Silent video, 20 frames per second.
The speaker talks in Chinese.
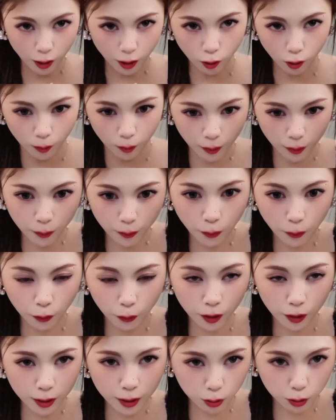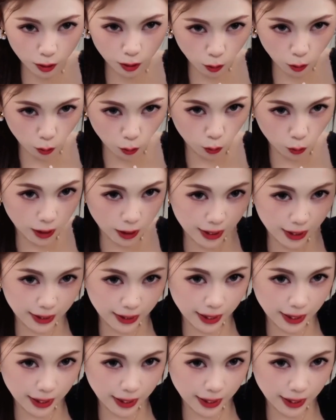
我们不会做蝴蝶